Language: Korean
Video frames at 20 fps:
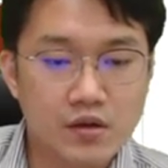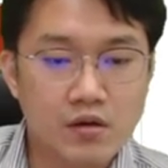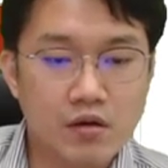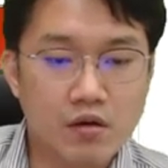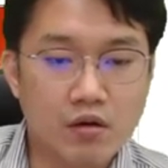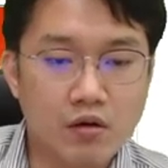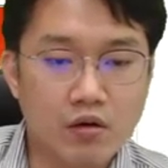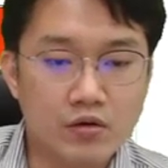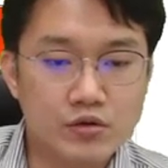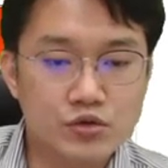
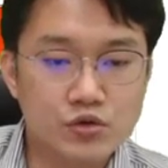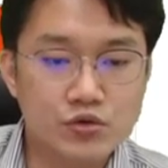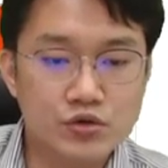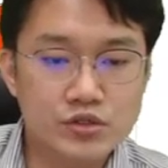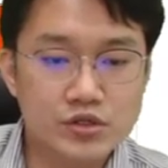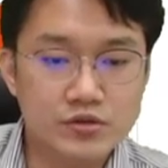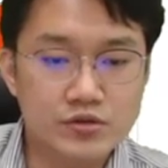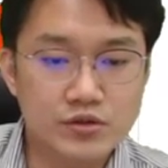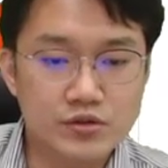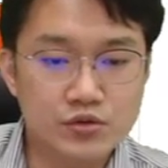어,
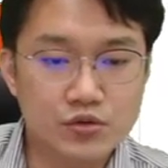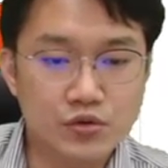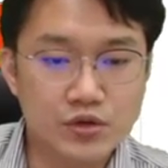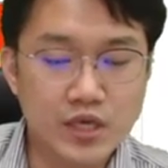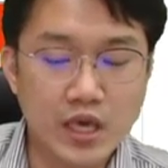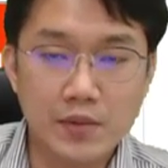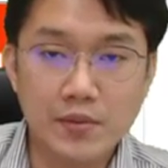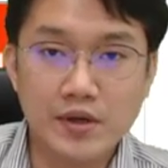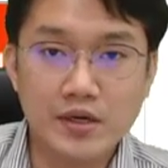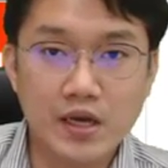솔루션들도
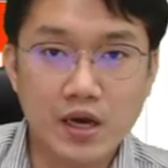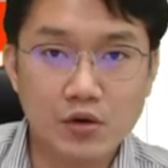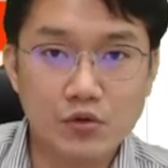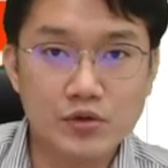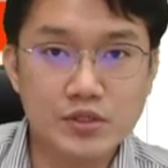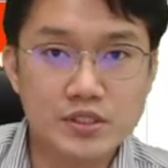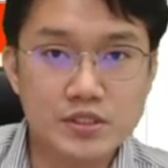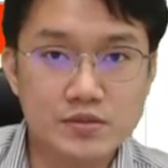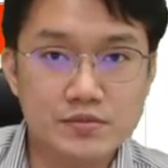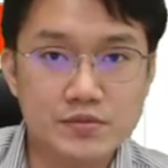개발을
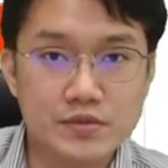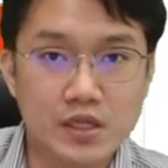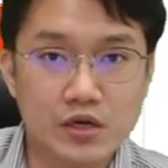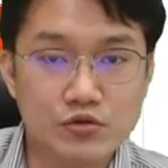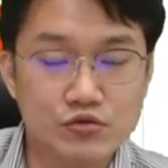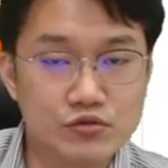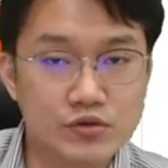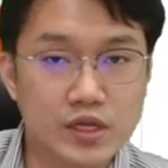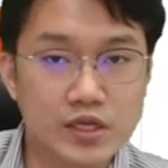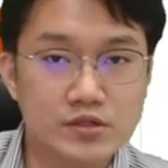하고 있습니다
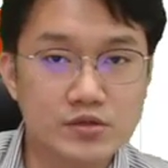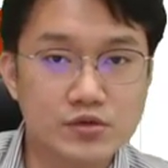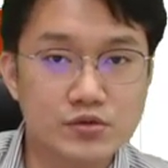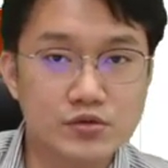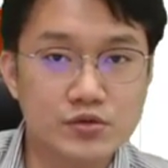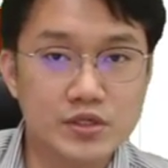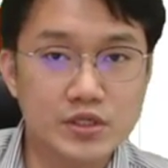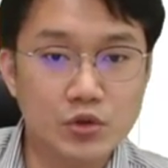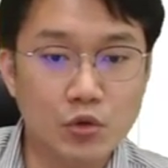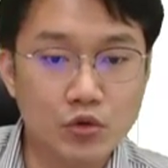
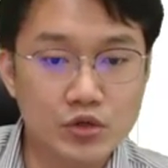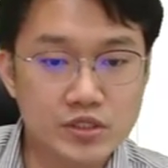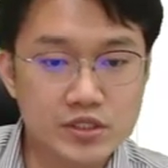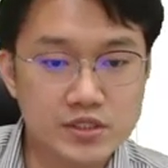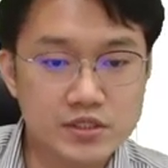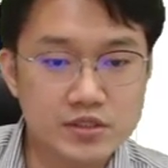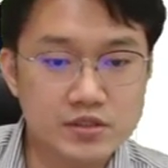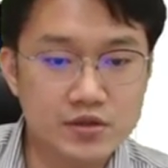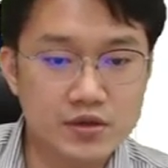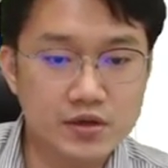국내에서도 이
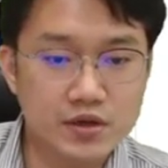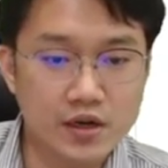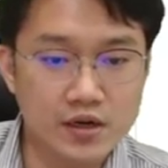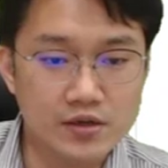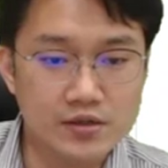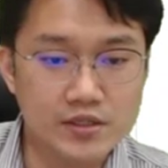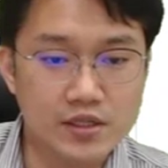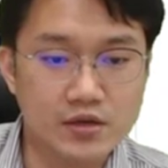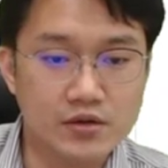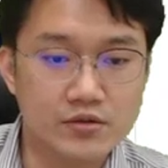오신트에
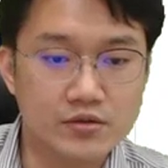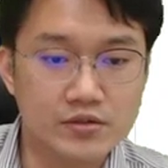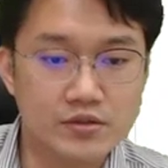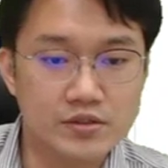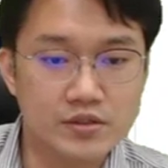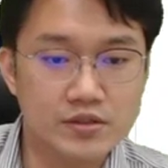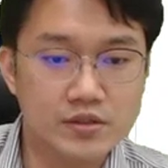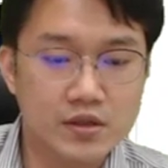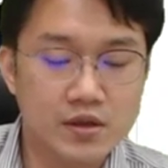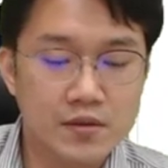관련된
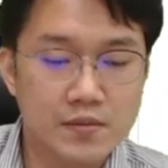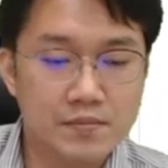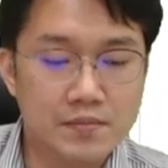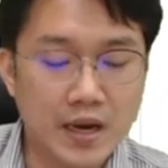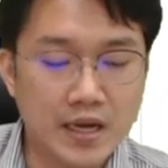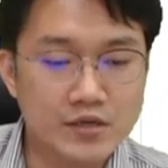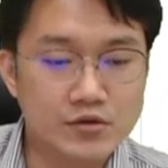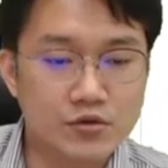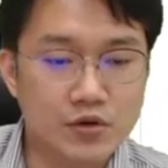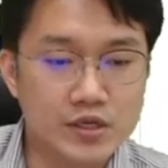것들은
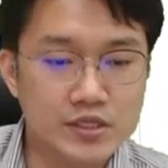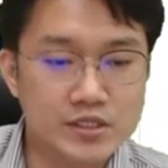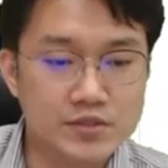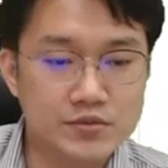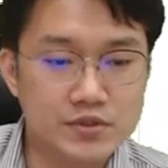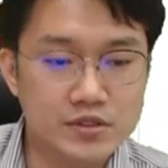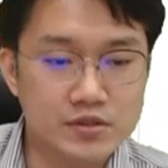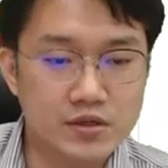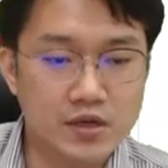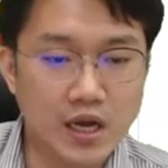많은
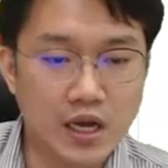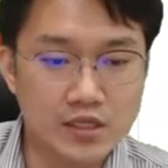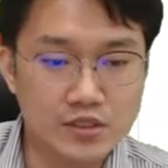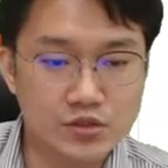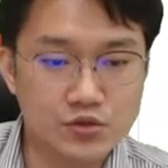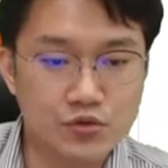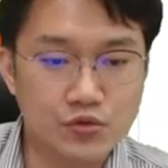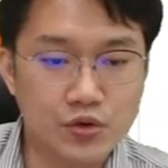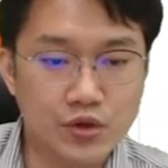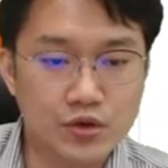관심들을
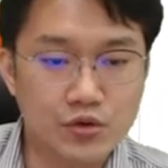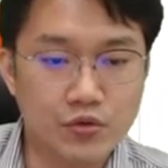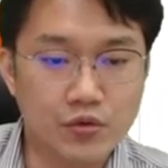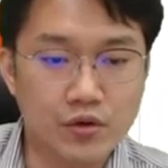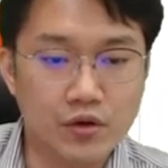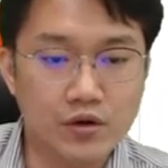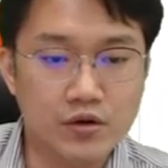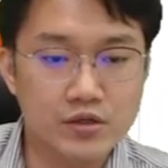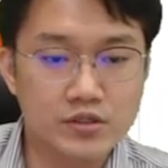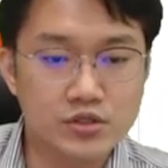가지고
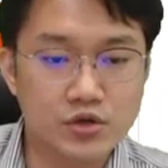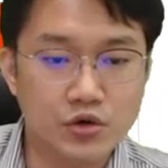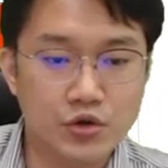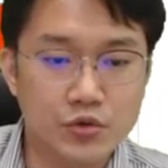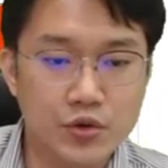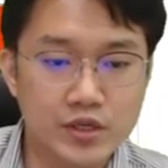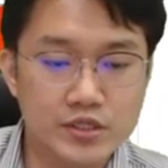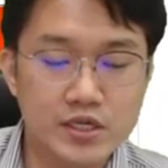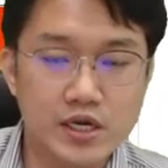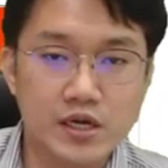있고요 저희
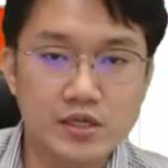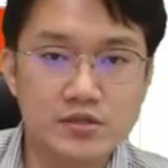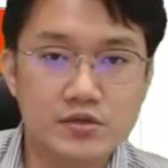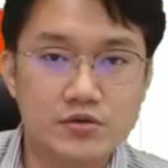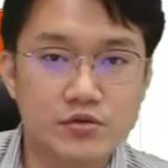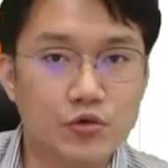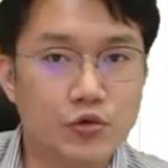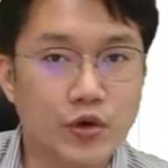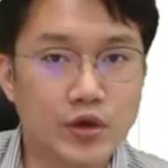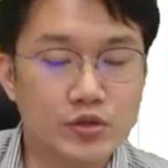회사
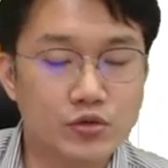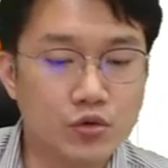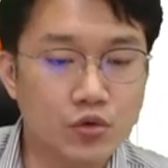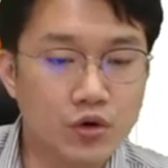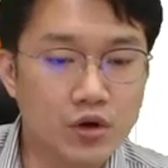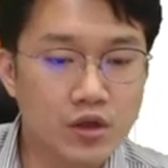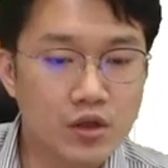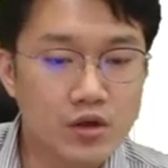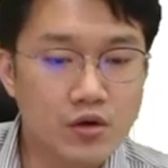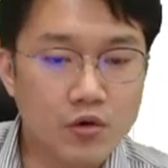같은
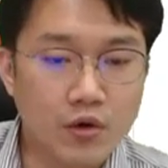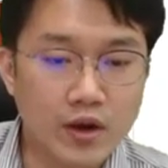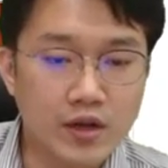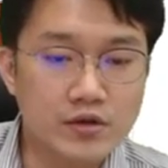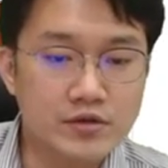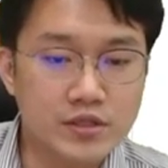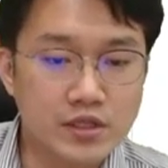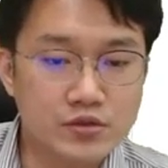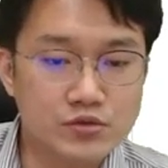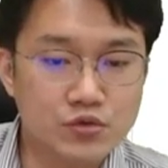경우에도
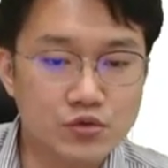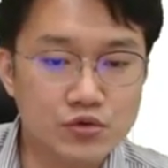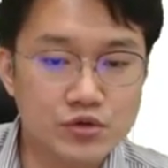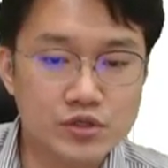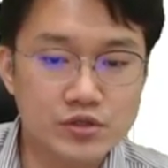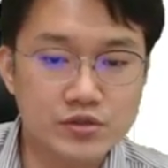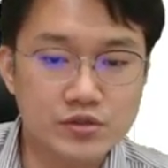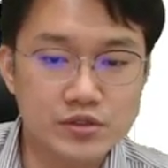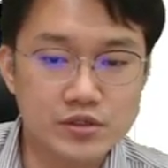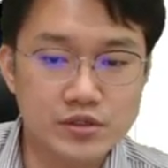관련된
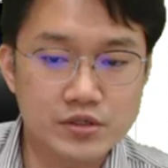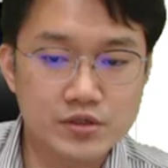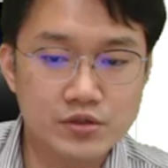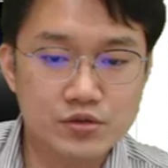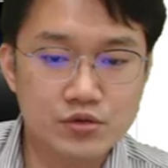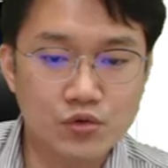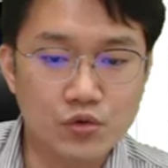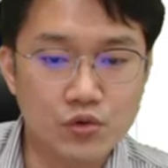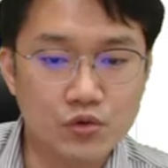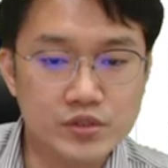
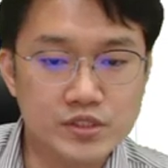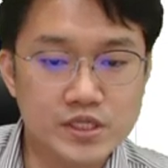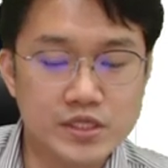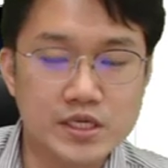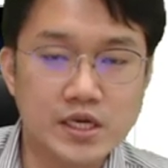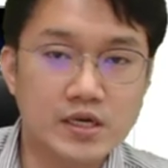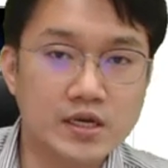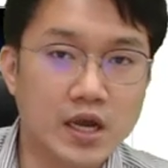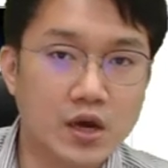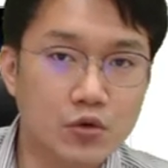솔루션들을 또
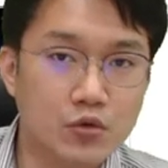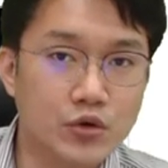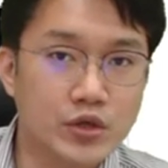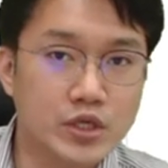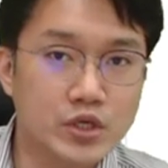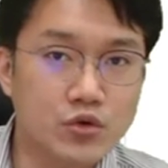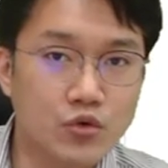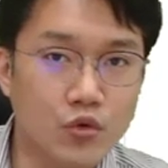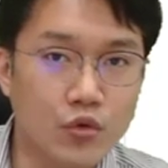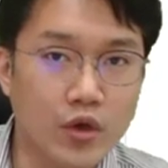제작을 하고
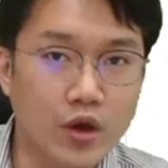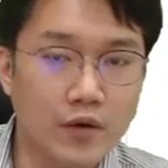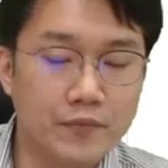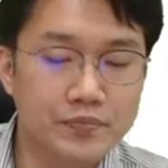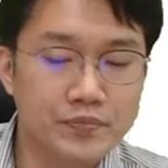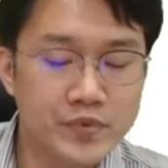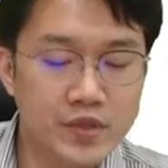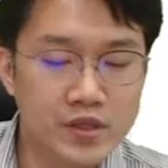있고요